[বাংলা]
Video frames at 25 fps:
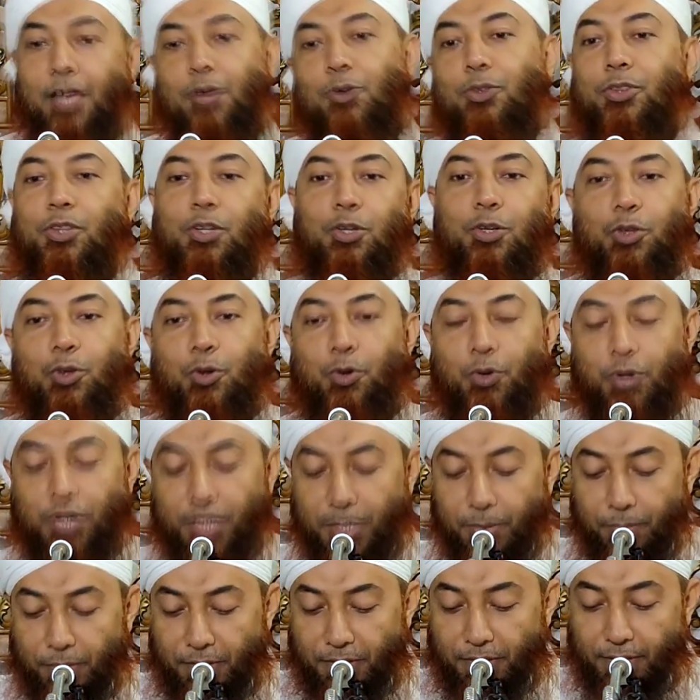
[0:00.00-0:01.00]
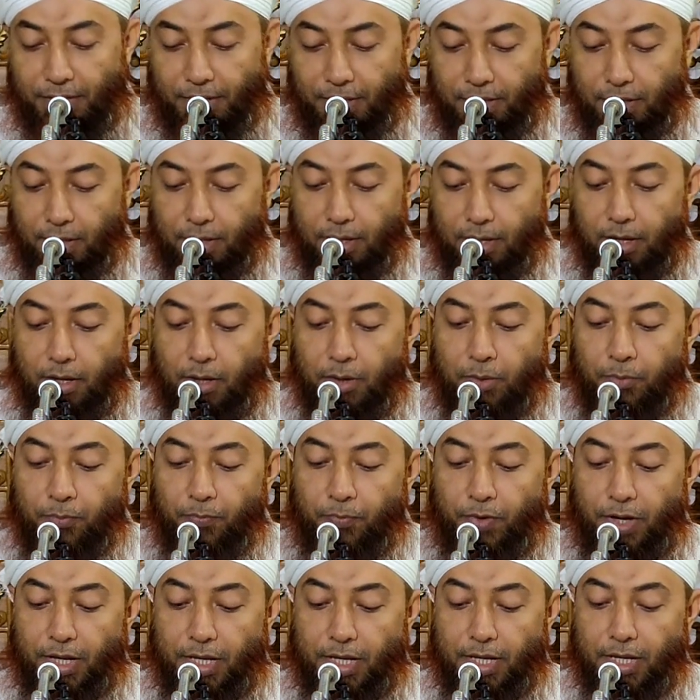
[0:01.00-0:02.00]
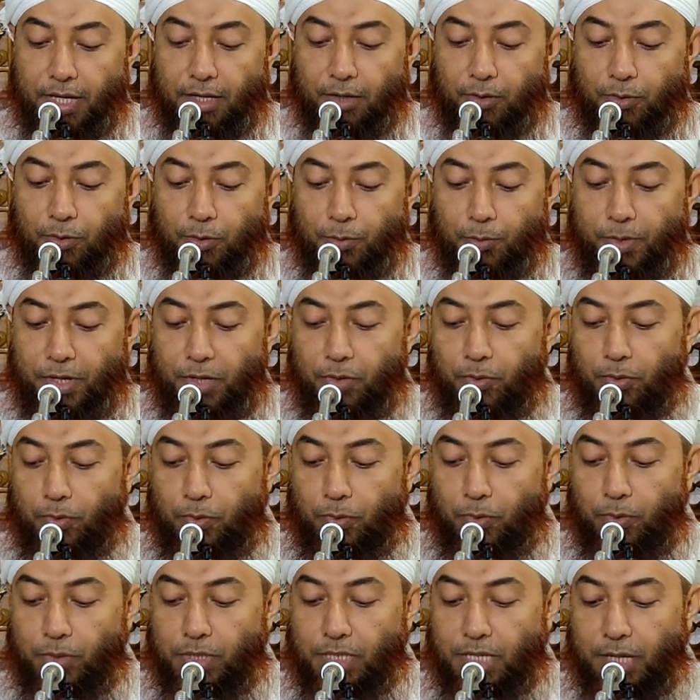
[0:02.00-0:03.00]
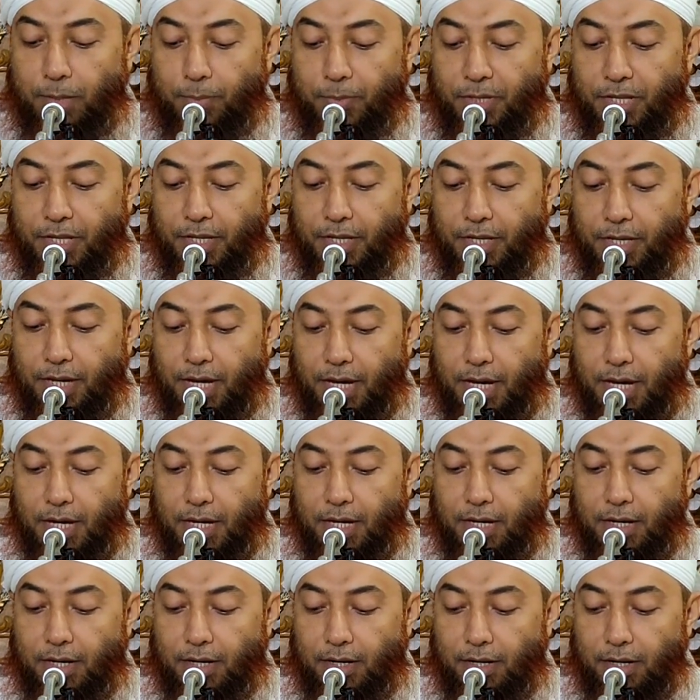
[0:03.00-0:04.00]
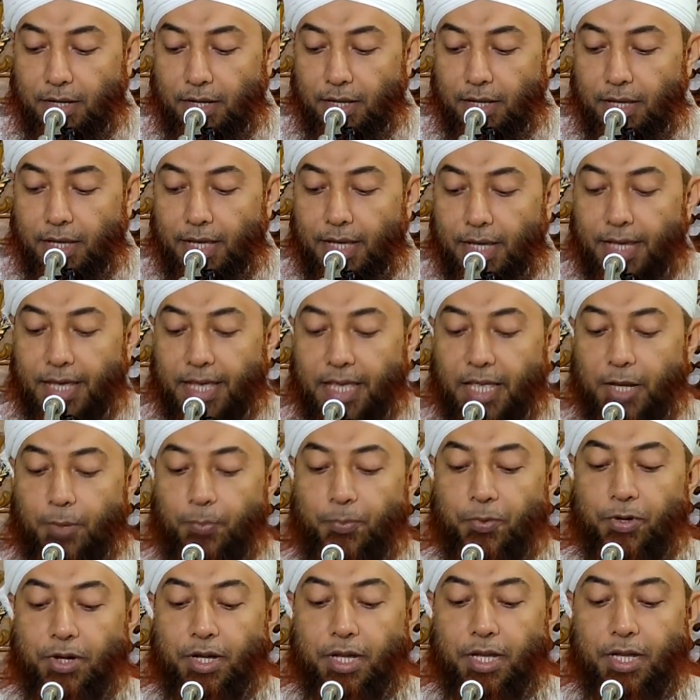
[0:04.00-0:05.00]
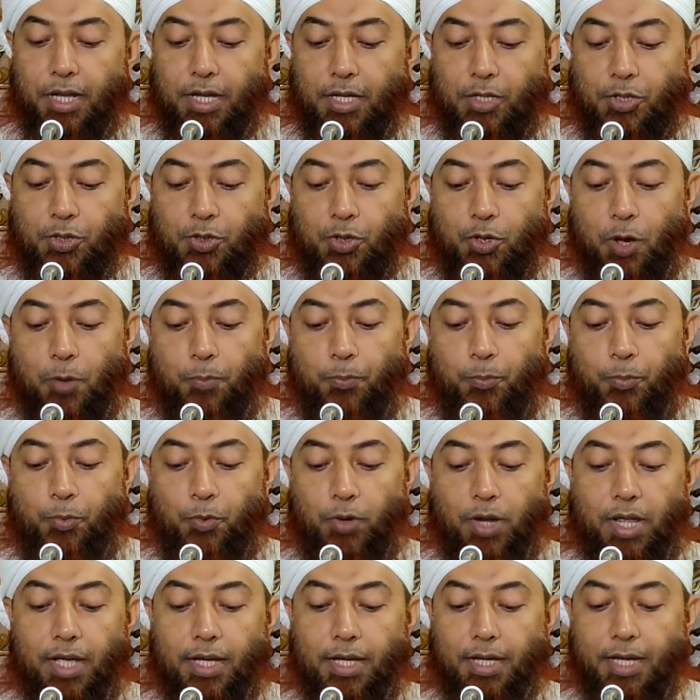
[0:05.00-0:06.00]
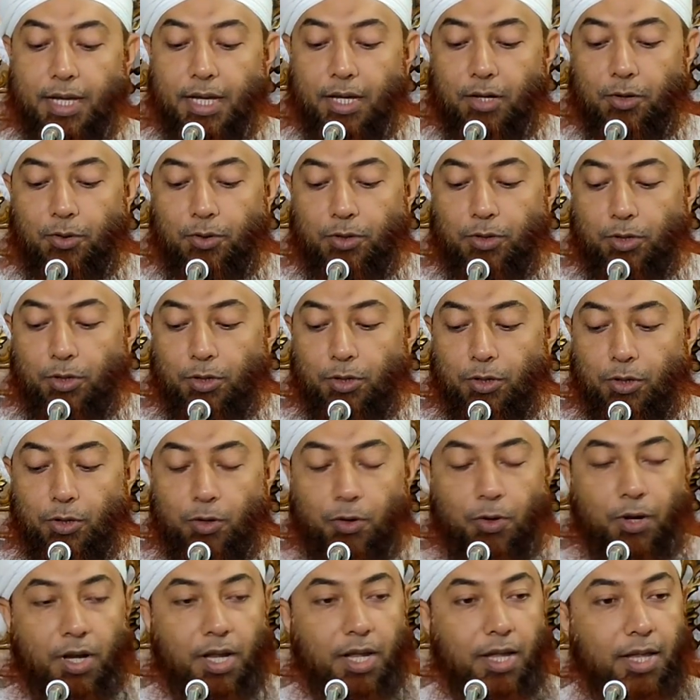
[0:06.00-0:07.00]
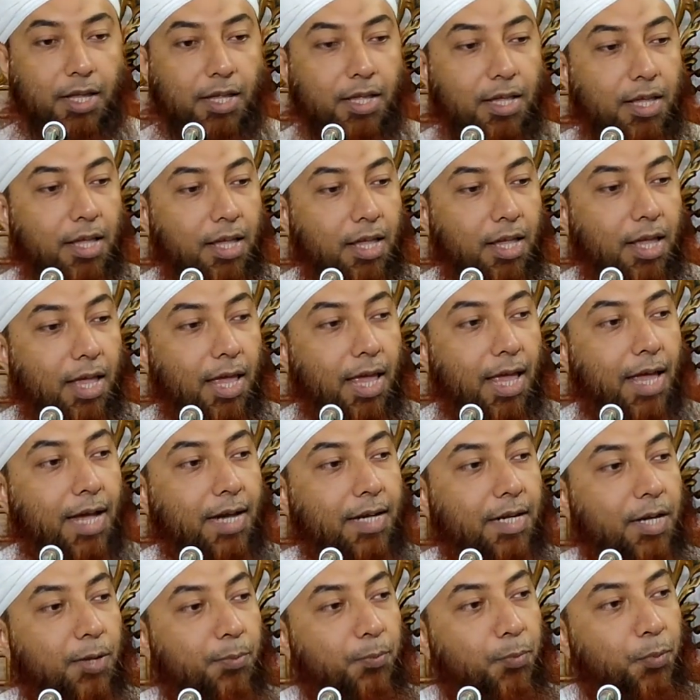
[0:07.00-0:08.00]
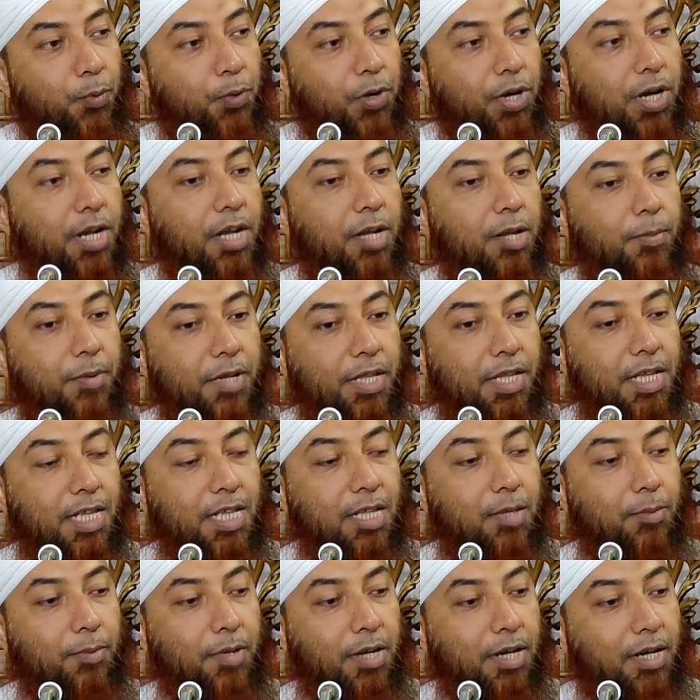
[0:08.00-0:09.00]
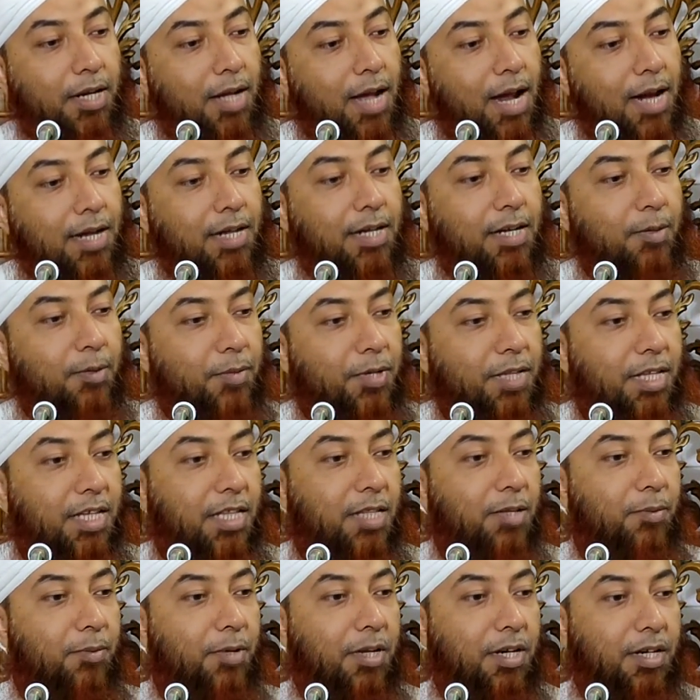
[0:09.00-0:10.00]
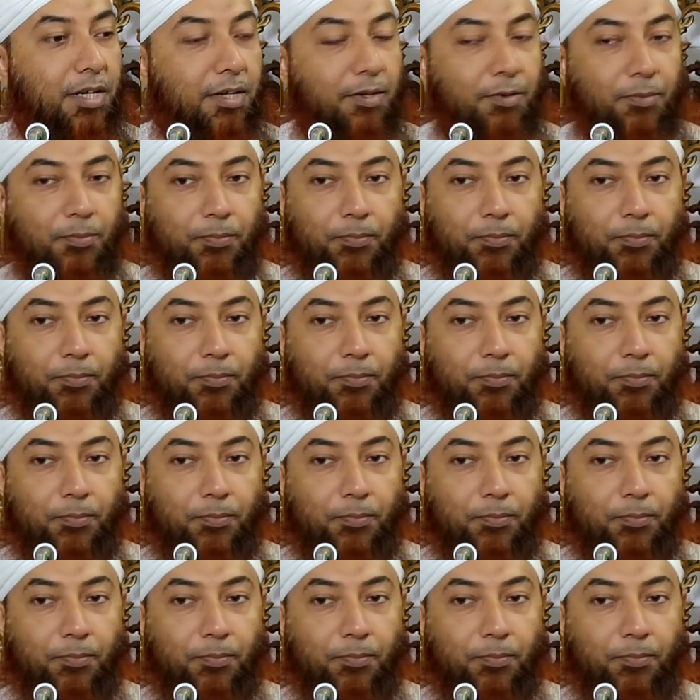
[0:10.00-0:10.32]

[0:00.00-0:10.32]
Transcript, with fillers: একত্রিত করে দিবেন ফাইয়ার কুমাহ জামি আন এরপরে সবগুলাকে একত্রিত করে একটা পুটলি বেঁধে দিবেন গাঠটি বেঁধে দিবেন